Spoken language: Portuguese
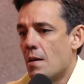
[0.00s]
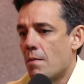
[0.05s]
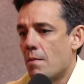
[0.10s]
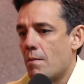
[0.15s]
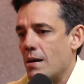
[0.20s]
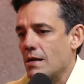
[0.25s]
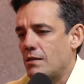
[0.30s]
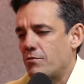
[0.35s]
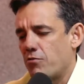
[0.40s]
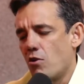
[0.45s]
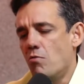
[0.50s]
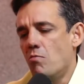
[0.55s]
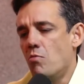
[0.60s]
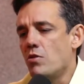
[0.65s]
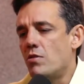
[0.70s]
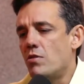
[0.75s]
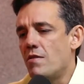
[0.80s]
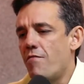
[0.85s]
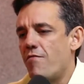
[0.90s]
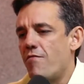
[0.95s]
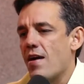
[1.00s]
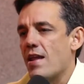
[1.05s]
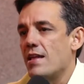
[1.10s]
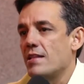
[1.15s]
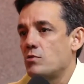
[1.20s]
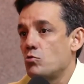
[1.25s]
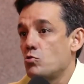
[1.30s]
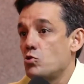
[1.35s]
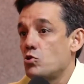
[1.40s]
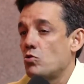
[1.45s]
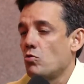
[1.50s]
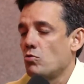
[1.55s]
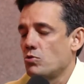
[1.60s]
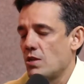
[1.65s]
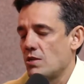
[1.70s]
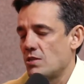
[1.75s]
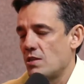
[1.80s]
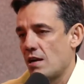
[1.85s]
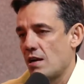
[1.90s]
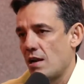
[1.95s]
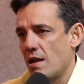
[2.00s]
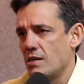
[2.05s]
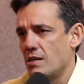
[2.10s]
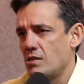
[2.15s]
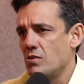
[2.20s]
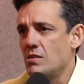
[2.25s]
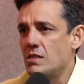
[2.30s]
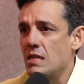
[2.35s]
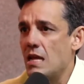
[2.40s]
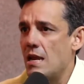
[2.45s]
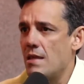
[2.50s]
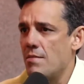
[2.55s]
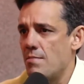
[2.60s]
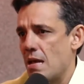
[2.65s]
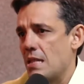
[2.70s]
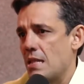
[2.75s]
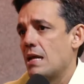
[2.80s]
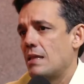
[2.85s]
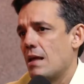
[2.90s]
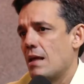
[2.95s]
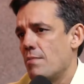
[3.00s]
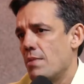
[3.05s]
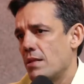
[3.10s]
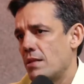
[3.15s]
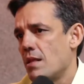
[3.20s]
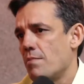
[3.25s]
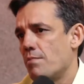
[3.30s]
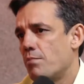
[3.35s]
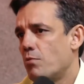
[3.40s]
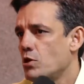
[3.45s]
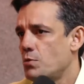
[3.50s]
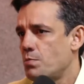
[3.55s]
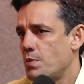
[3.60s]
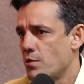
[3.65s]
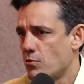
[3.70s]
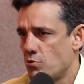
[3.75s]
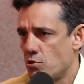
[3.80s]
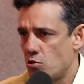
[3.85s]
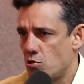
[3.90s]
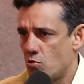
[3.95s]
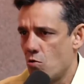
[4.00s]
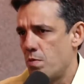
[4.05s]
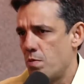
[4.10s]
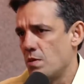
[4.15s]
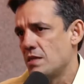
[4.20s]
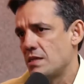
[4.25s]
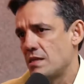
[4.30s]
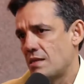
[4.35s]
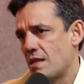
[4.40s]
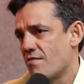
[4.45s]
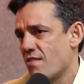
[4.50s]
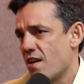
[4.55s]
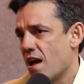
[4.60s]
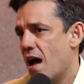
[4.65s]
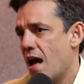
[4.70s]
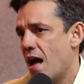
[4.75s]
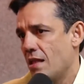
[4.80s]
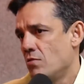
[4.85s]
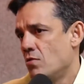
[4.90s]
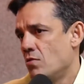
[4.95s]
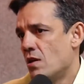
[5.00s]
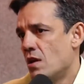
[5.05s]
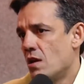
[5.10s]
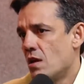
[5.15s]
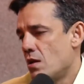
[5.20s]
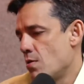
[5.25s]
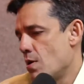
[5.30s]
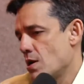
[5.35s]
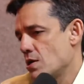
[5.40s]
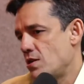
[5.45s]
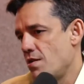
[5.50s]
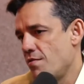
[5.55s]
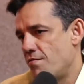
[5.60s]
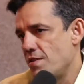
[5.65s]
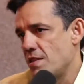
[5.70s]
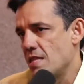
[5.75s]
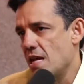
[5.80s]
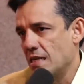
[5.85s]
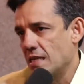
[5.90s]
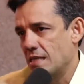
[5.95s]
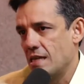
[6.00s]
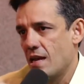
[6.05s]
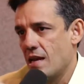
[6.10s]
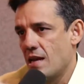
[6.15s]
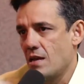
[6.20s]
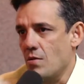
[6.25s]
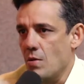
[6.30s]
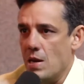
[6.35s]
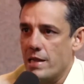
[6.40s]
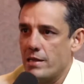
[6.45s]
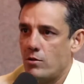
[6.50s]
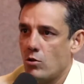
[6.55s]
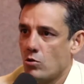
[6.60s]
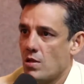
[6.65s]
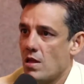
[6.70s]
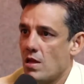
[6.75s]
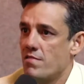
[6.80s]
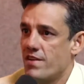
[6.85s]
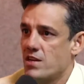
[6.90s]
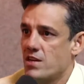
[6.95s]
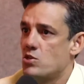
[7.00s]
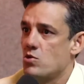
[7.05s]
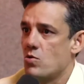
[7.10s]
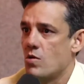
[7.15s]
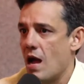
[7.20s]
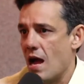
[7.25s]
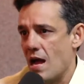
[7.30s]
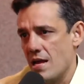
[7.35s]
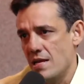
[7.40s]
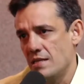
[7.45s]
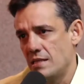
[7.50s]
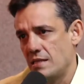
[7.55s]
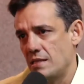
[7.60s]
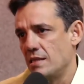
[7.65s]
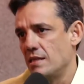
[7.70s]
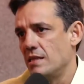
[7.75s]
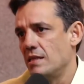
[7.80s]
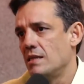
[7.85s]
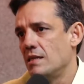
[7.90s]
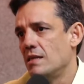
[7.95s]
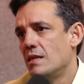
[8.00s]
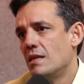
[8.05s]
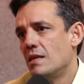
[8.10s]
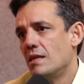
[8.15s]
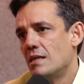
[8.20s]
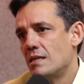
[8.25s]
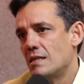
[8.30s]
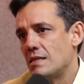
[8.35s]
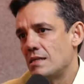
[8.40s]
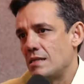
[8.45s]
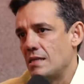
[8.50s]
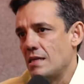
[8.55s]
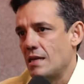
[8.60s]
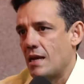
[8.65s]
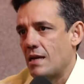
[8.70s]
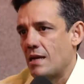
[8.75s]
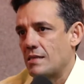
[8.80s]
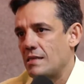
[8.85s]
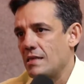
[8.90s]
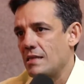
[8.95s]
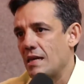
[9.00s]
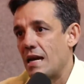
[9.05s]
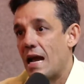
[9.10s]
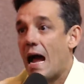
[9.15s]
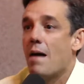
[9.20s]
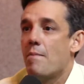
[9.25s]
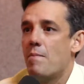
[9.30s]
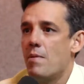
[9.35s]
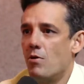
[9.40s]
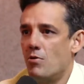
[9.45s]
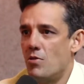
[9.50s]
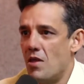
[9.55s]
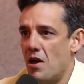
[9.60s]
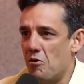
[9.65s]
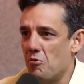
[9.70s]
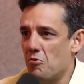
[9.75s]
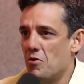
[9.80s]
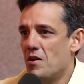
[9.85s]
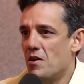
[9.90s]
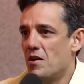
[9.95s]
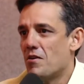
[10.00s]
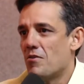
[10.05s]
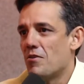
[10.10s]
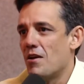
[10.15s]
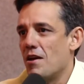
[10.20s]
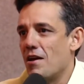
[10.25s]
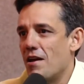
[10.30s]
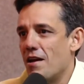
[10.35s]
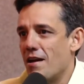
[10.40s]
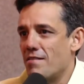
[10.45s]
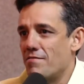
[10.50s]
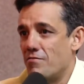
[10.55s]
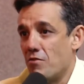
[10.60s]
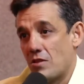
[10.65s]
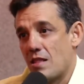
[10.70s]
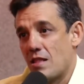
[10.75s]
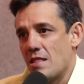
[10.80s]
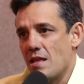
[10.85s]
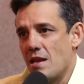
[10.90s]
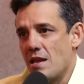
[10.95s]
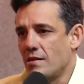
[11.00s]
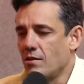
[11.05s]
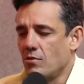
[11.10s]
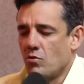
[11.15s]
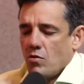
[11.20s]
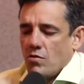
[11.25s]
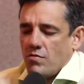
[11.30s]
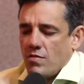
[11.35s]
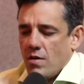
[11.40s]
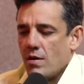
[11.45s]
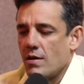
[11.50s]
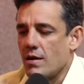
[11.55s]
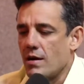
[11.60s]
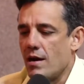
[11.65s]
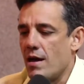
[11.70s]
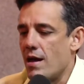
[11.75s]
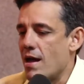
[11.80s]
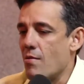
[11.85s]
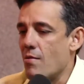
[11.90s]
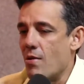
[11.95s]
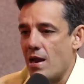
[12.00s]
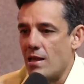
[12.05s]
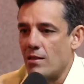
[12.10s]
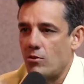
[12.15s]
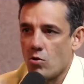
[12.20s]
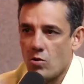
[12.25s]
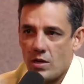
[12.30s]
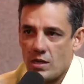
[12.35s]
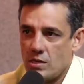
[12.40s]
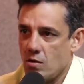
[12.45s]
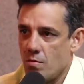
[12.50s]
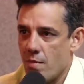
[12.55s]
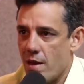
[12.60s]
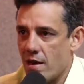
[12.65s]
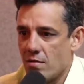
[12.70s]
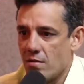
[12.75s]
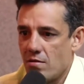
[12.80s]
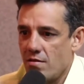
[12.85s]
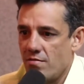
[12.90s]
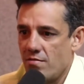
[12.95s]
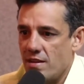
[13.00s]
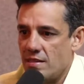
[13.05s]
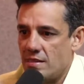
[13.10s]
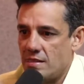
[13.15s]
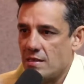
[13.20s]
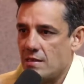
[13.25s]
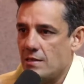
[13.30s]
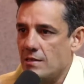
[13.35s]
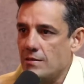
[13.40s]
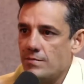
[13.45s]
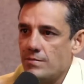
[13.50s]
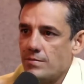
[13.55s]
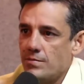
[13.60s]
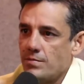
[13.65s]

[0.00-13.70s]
Mas foram muito diferentes os tons das declarações e ele imediatamente depois pediu desculpa, disse que estava errado. Eu acho que vida segue e o eleitor dele vai julgar aí se, se, se cabe ou não né, é votar nele de novo. É, é, o eleitor que é soberano que vai decidir.